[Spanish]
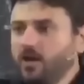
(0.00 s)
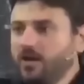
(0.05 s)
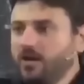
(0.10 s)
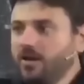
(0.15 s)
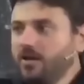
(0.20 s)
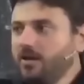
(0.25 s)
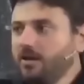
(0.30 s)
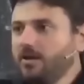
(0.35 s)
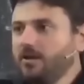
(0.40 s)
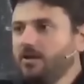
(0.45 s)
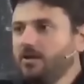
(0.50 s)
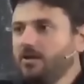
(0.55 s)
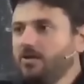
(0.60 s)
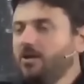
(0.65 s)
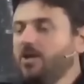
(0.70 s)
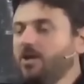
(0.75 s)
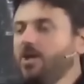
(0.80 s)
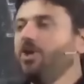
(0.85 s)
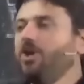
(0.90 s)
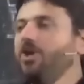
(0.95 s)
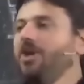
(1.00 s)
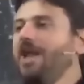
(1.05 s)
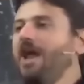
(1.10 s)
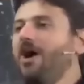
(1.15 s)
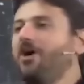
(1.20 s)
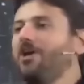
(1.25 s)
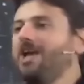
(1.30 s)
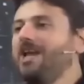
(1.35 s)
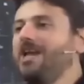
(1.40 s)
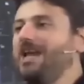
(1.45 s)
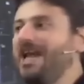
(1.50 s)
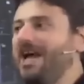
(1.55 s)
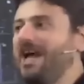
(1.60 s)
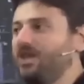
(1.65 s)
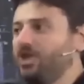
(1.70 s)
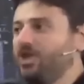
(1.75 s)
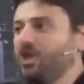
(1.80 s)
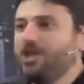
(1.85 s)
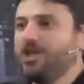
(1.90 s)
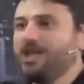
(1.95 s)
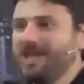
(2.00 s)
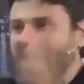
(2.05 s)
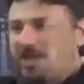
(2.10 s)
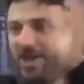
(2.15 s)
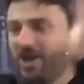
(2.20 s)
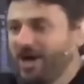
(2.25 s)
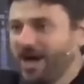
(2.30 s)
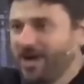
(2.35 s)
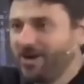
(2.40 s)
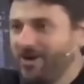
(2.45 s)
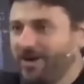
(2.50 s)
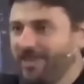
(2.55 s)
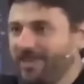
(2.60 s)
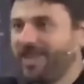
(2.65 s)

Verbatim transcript: morir, no quiero ni la horca ni la guillotina, quiero la